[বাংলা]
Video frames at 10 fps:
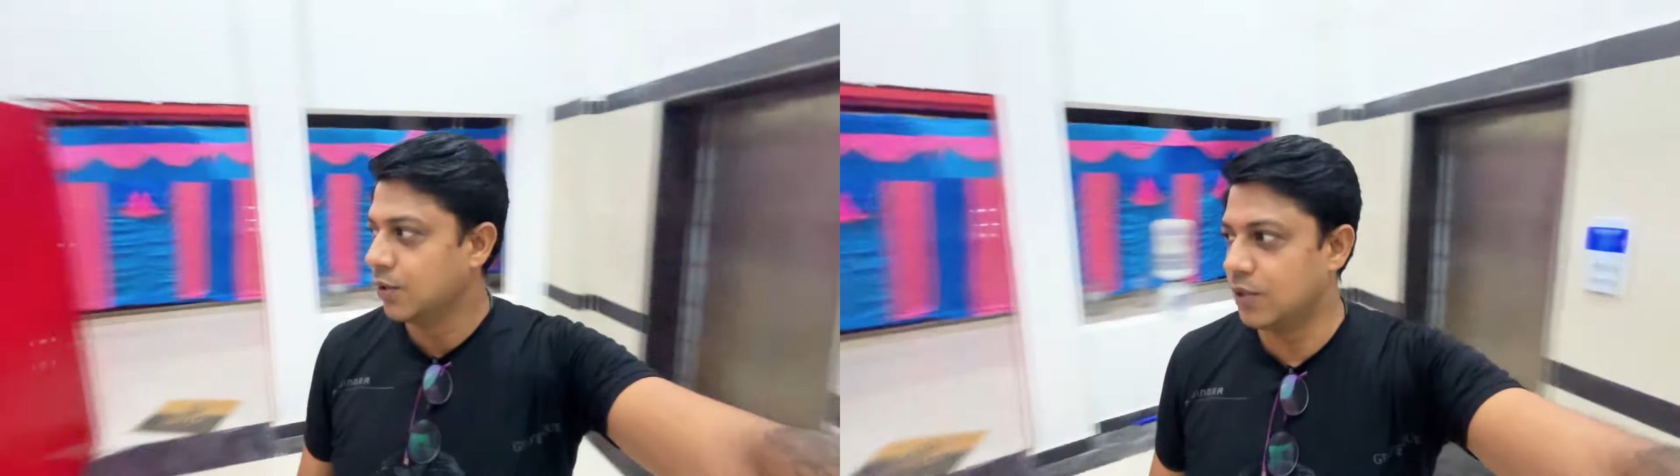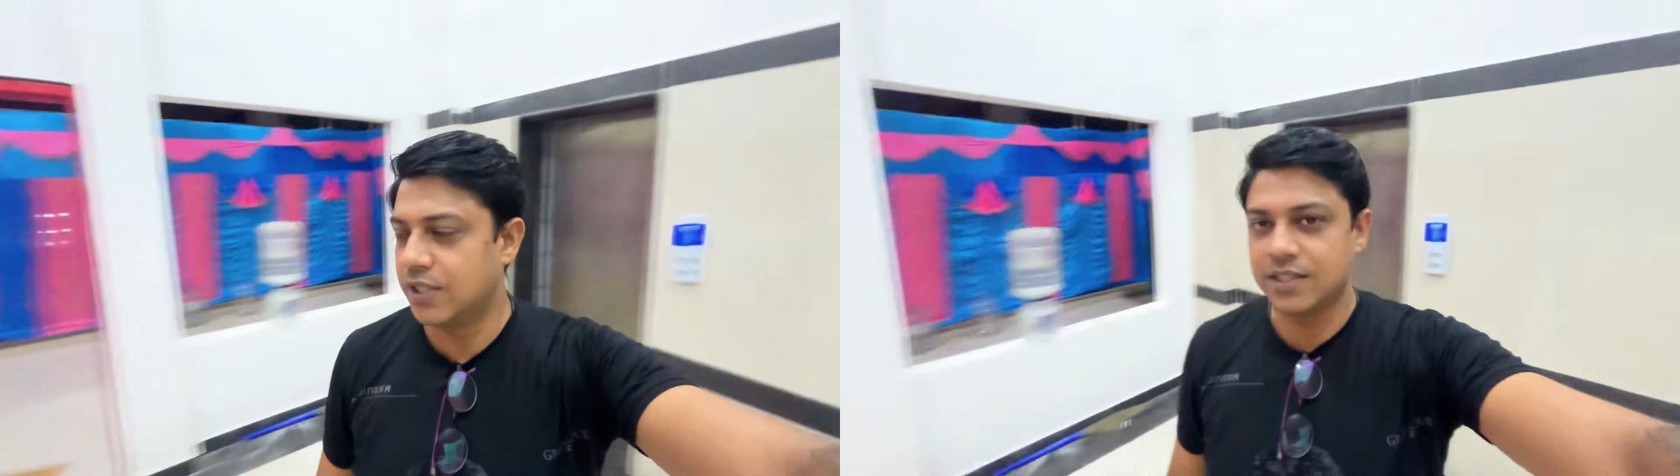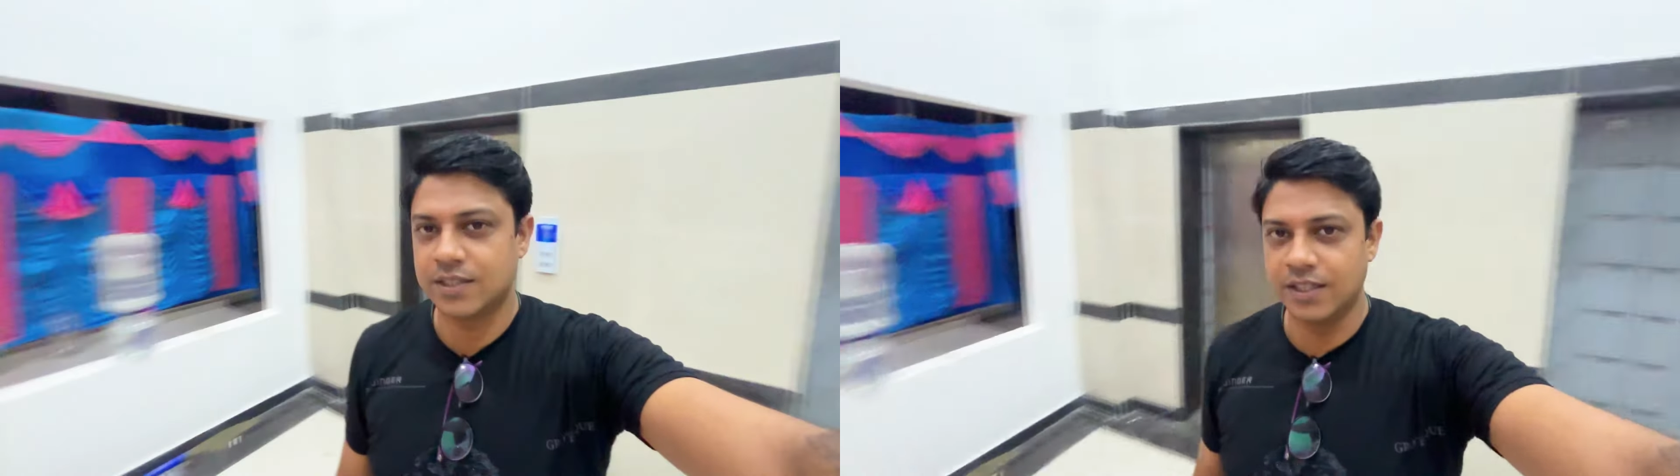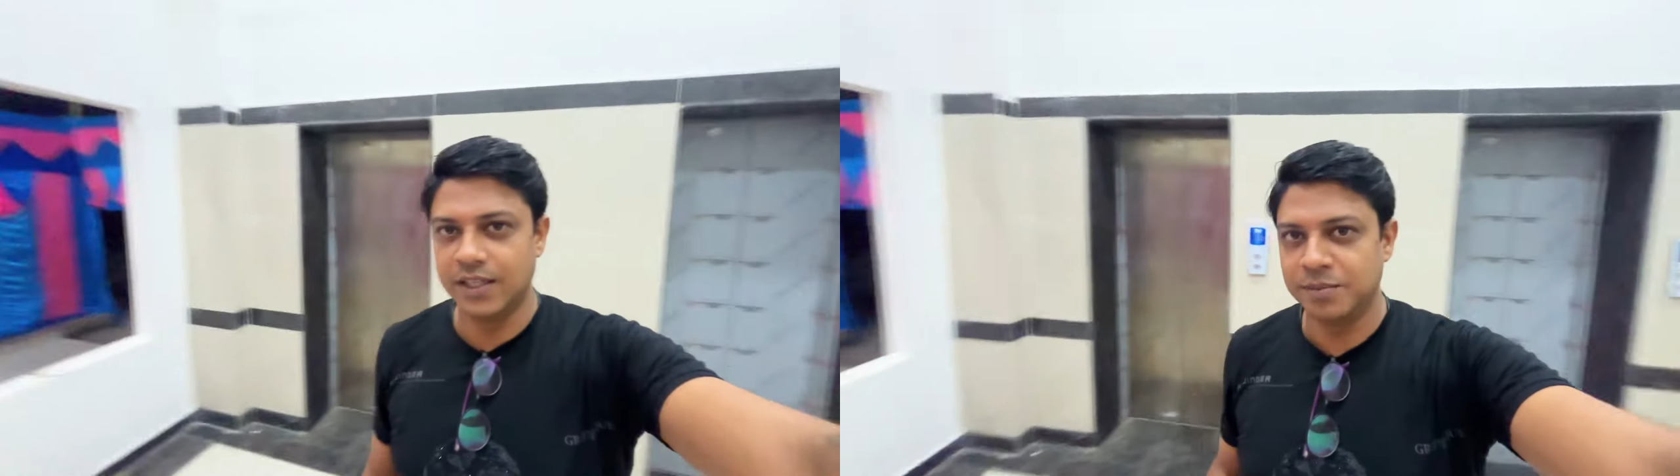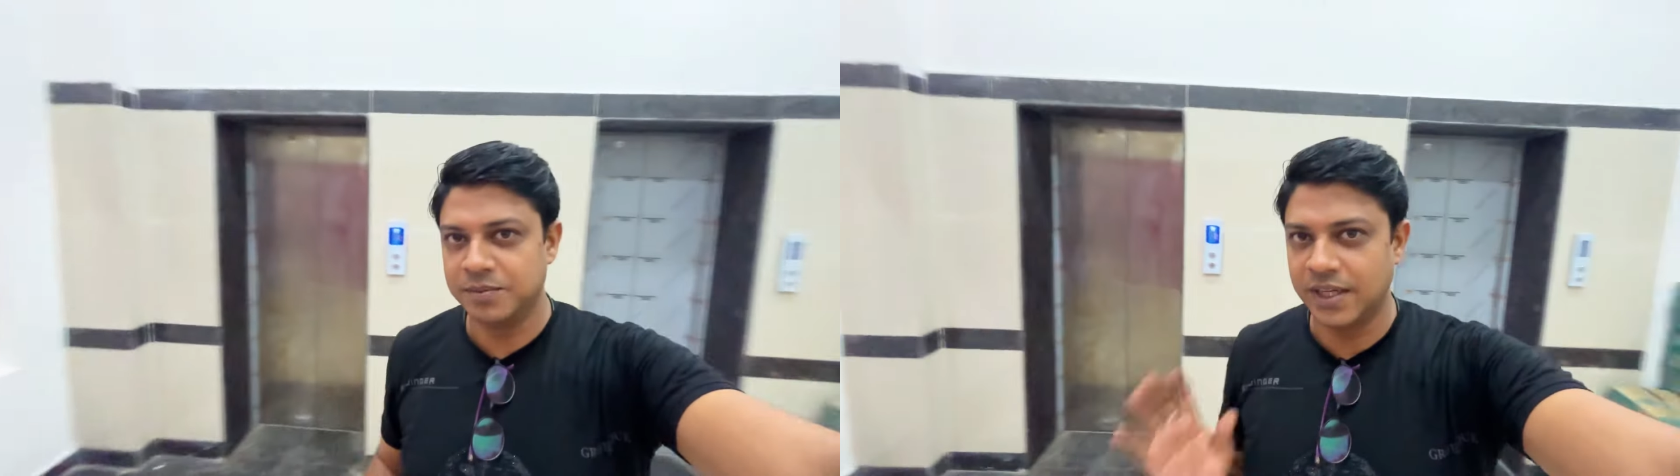তো জাস্ট
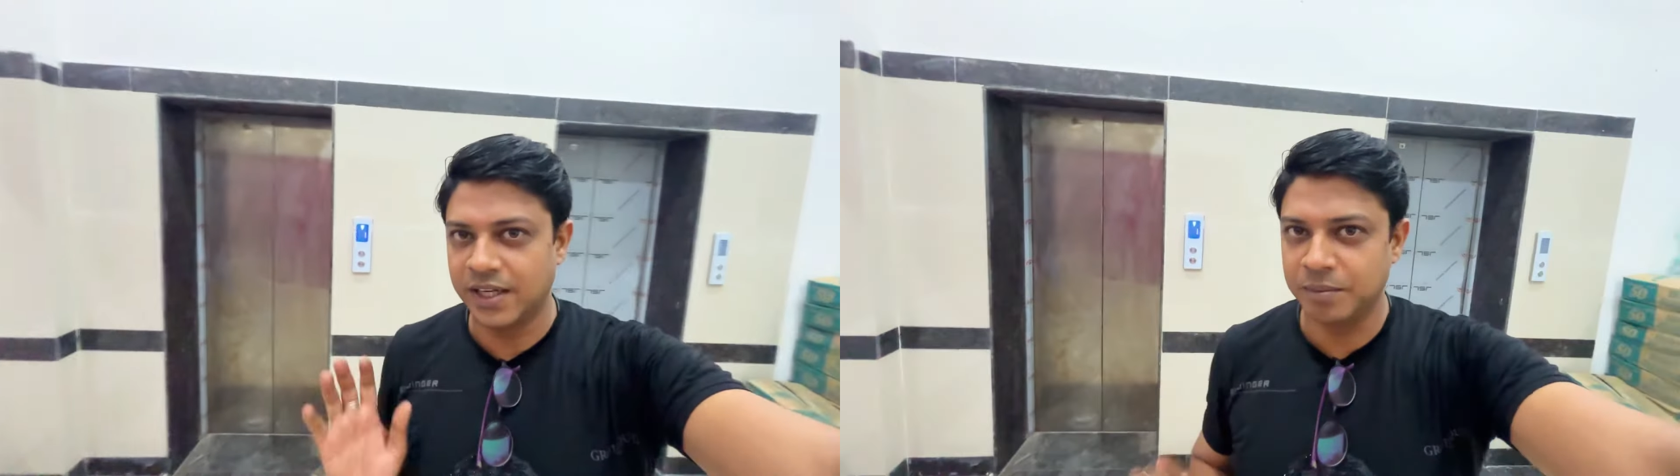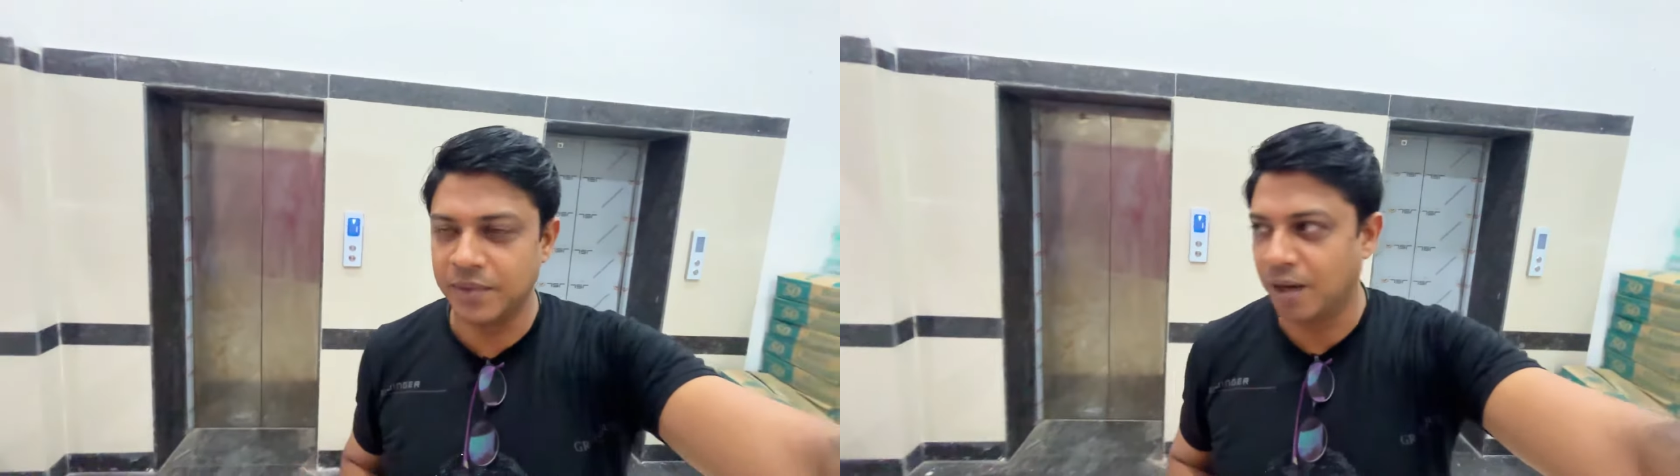লিফ্ট থেকে